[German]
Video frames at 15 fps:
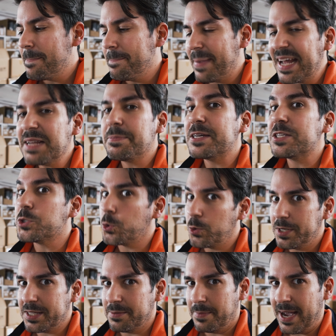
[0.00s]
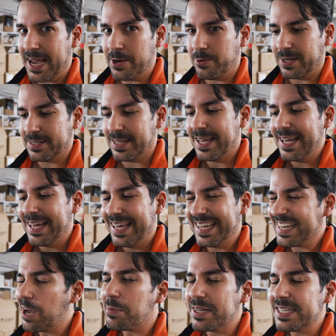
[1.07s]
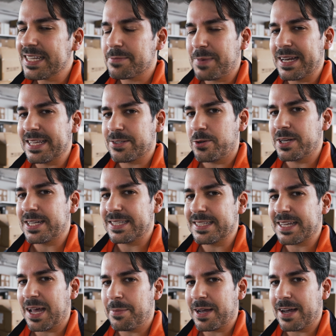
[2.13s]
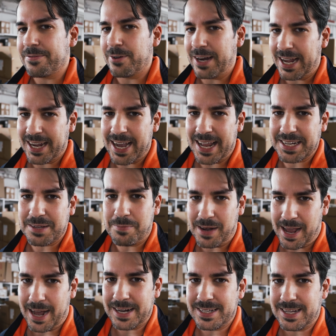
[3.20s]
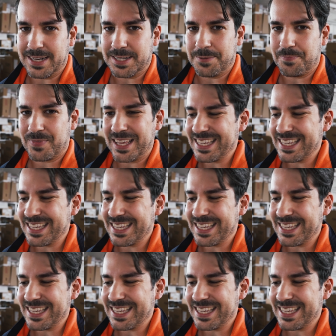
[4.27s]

Meine persönliche Meinung ist, ich glaube nicht, dass Panasonic diese Kamera von langer Hand geplant hatte.